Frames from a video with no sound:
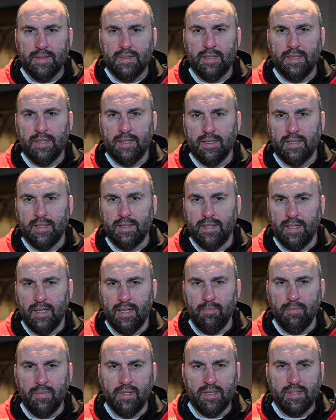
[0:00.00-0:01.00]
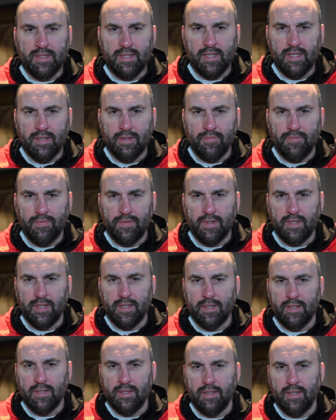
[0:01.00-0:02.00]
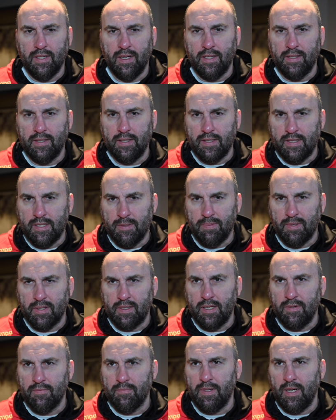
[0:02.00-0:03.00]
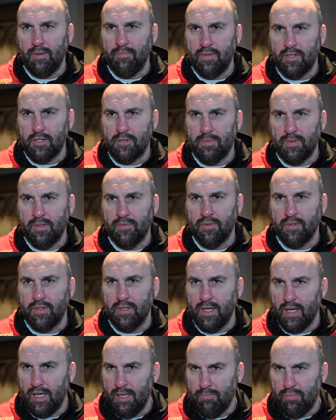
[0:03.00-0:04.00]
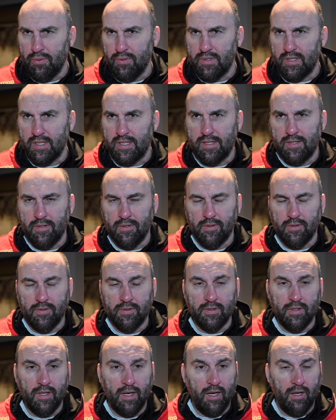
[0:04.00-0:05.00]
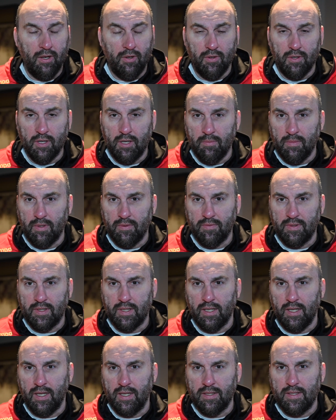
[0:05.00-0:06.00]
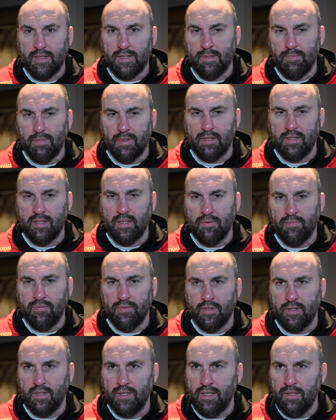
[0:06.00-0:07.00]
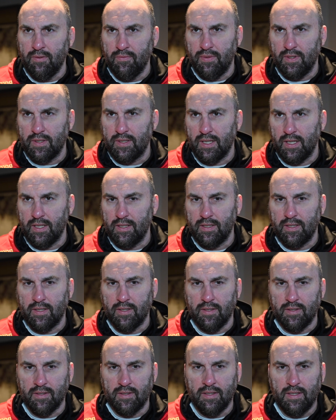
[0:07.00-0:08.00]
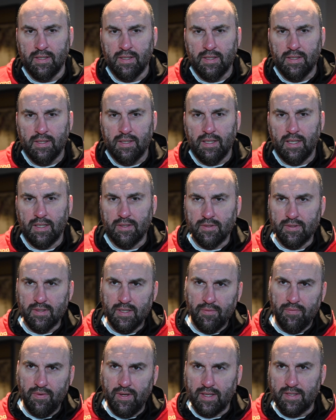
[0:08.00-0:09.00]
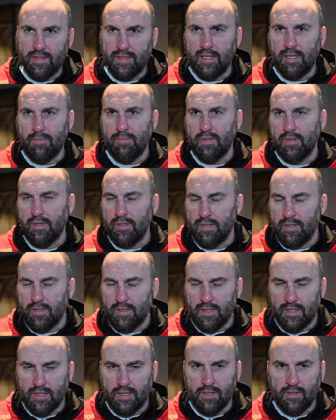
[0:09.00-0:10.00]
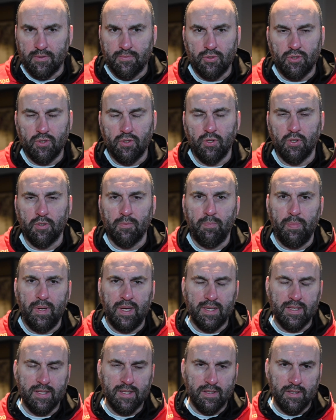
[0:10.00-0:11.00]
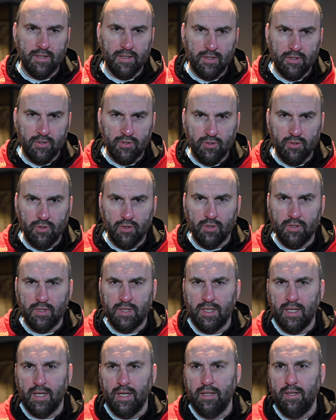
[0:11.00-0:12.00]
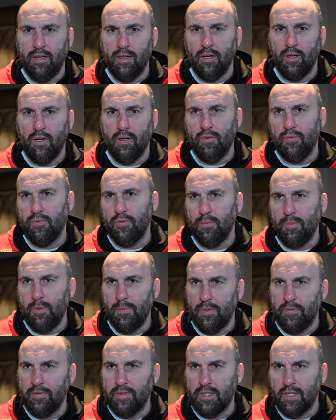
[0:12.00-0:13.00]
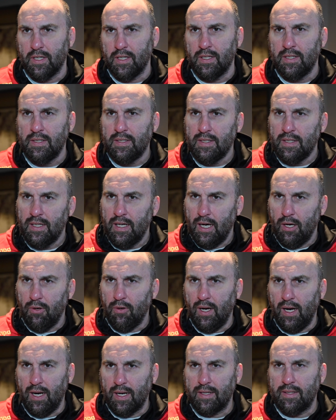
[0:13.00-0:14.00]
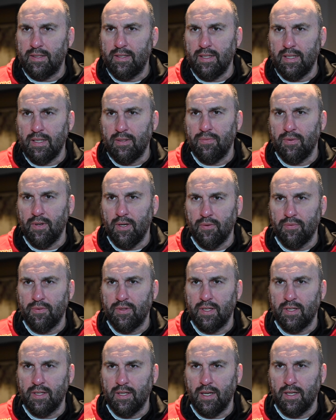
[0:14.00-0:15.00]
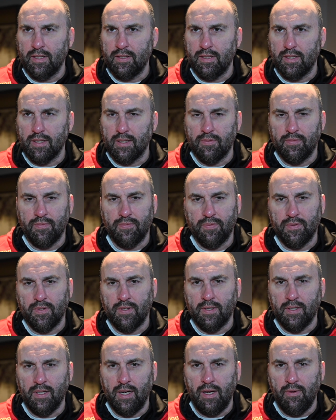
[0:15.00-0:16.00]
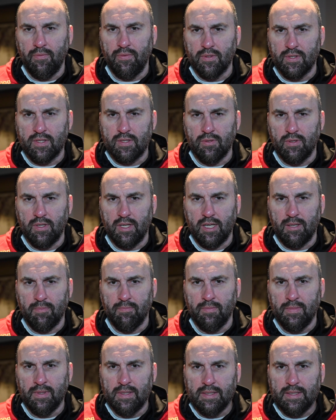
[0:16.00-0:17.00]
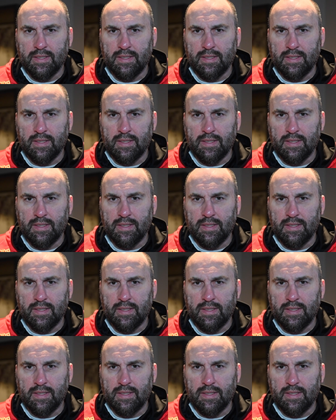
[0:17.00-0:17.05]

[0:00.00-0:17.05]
äh, damit sehr viel antizipativem Abwehrspiel von den Halbpositionen, auch immer wieder antizipativ von den Innenverteidigern. Also sehr flexibel, äh, stören Pässe, stören den Anlauf, um immer wieder auch aktiv auf den Angriff äh, Einfluss zu nehmen.